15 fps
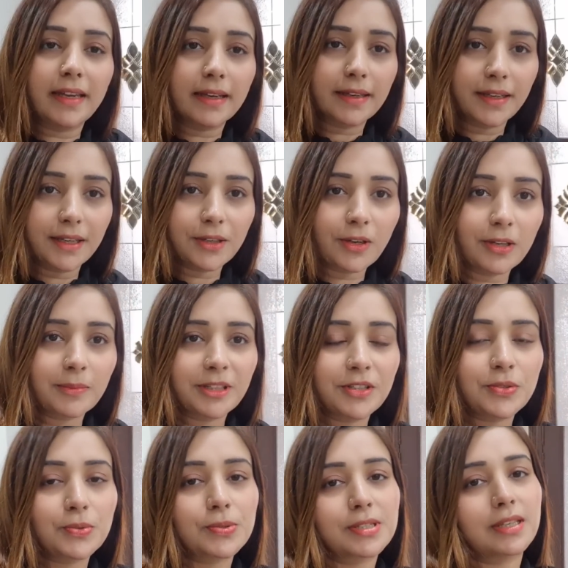एक हेयर ऑयल मैंने
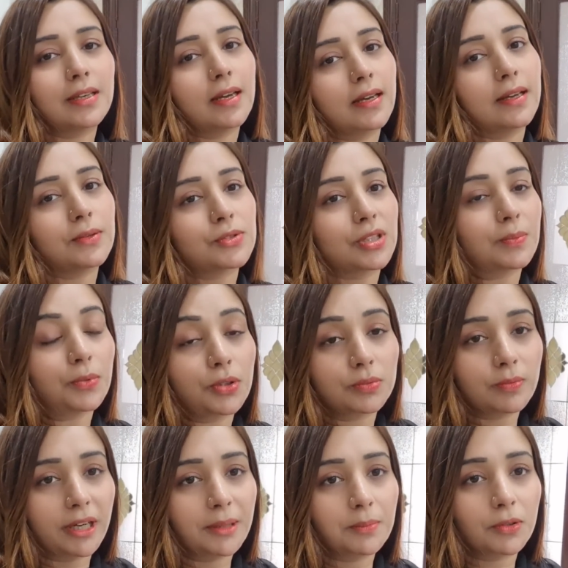यूज़ किया है उसके बहुत
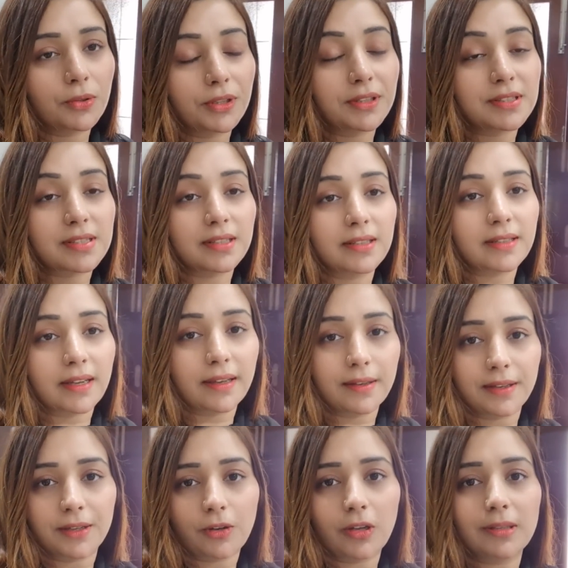माइंड ब्लोइंग रिजल्ट हैं
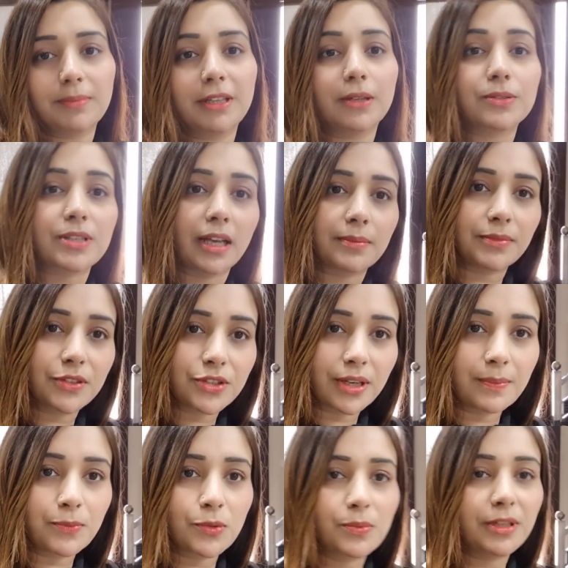हेयर ऑयल भी और साथ में
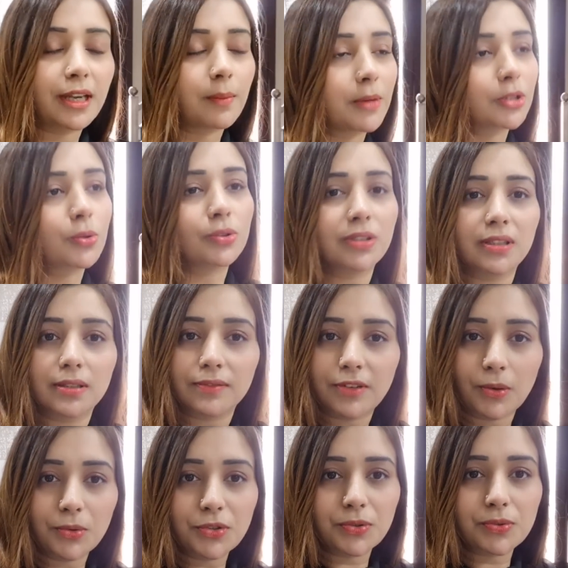शैम्पू भी है मैं दो तीन दफ़ा
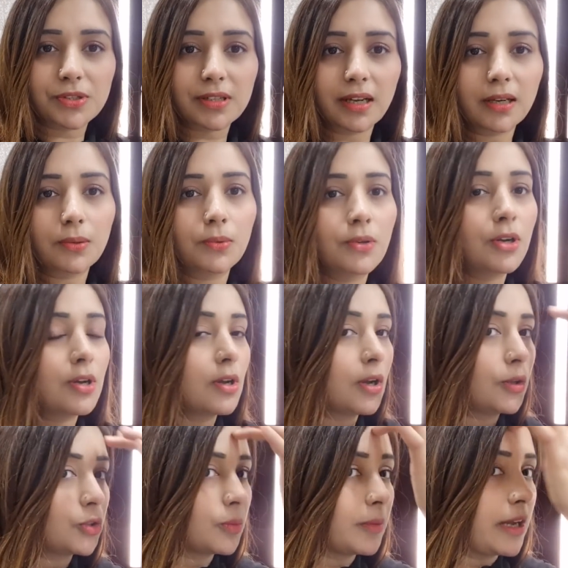और यूज़ कर लूँ
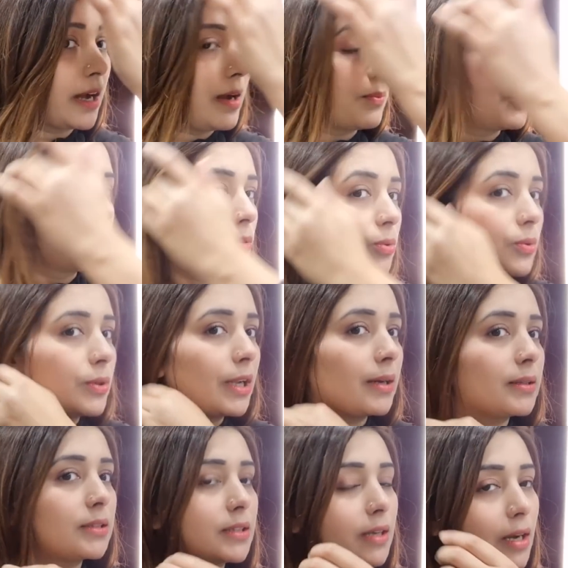तो मैं आप लोगों को ना
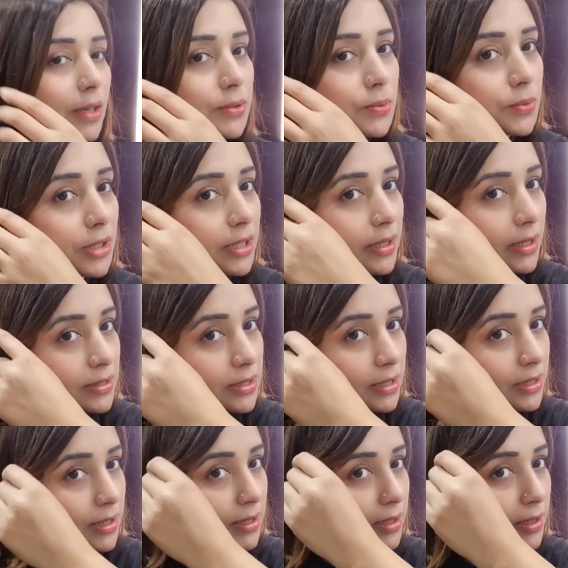दिखा दूँगी अच्छा
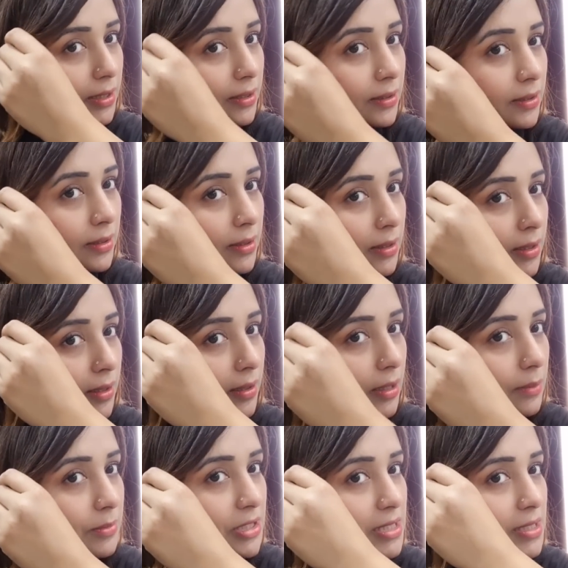ये देखें
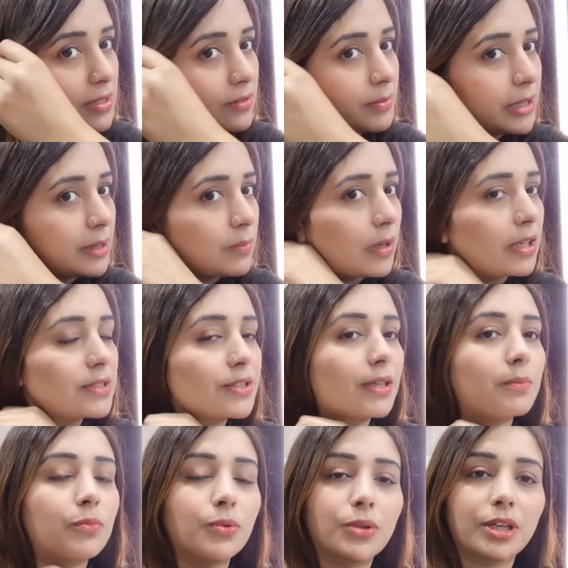अभी सिर्फ मैंने बाल
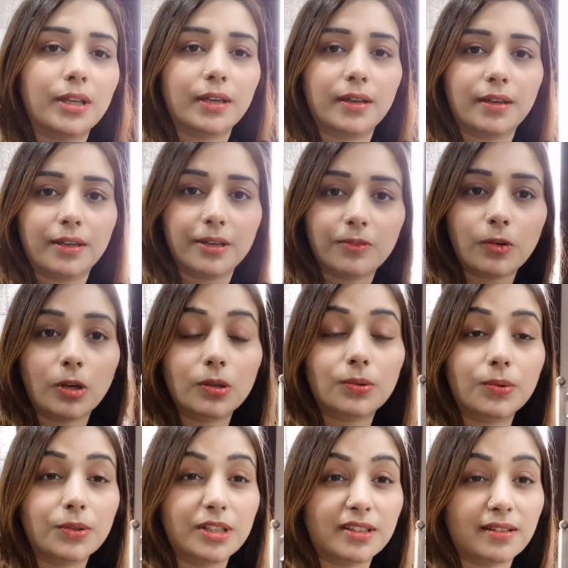शैम्पू किए हेयर फॉल
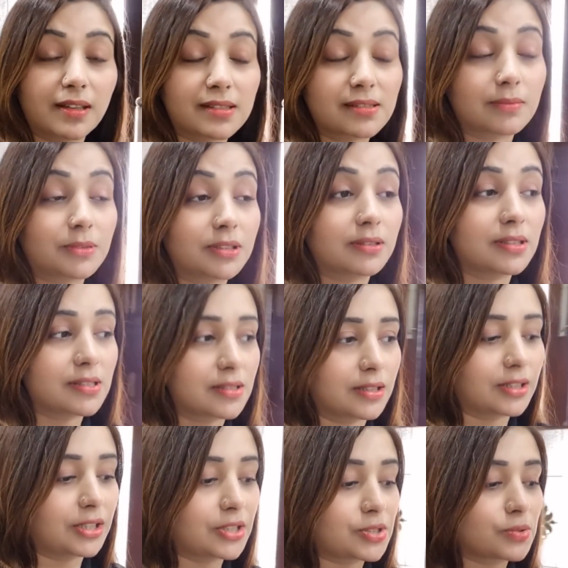को इतना ज़बरदस्त
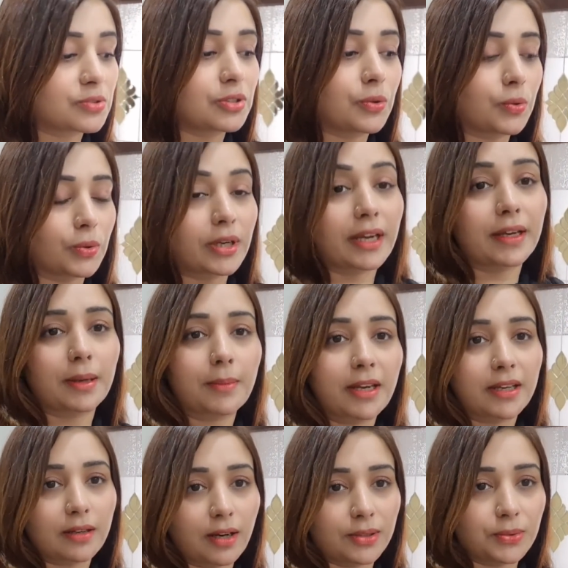तरीके से उसने रोका है कि मैं
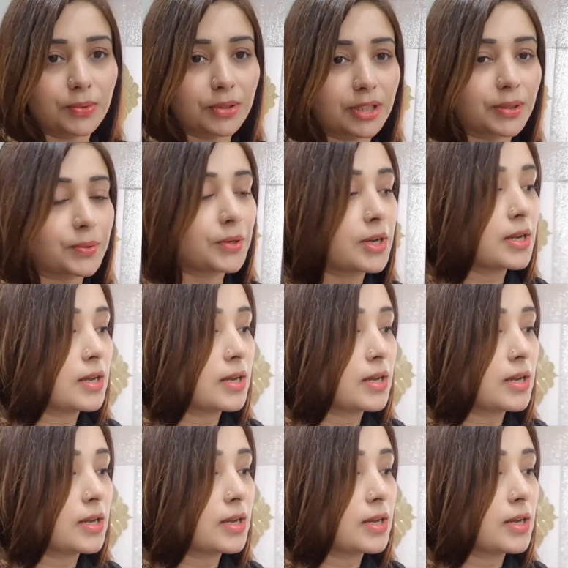हैरान हो गई हूँ